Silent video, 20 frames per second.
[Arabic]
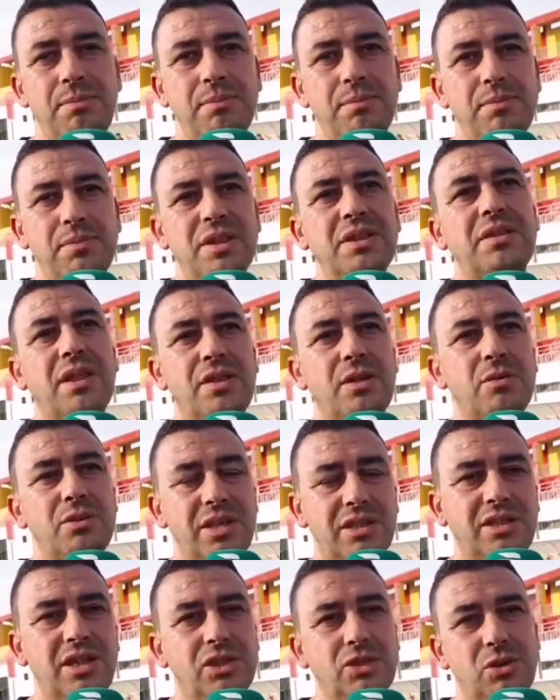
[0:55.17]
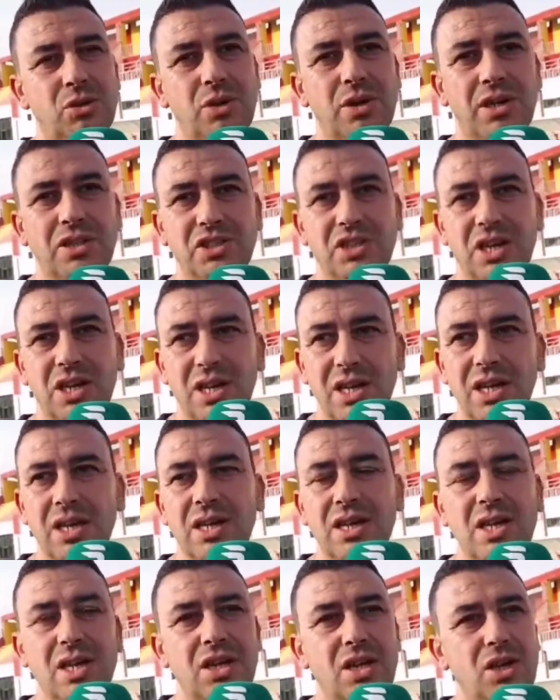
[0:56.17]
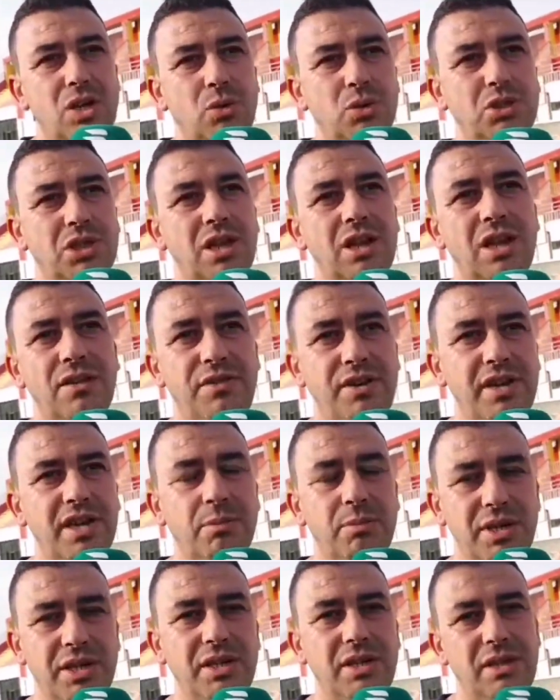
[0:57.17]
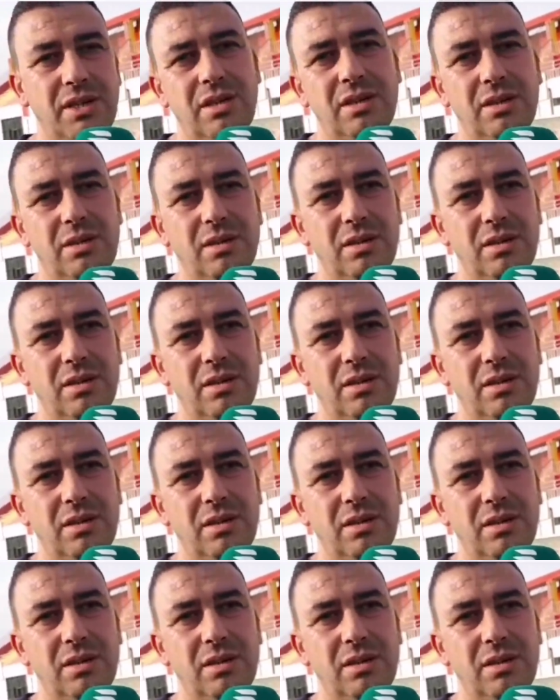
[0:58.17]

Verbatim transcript: ننتظر النتائج الاخرى ان شاء الله وان شاء الله الفريق ما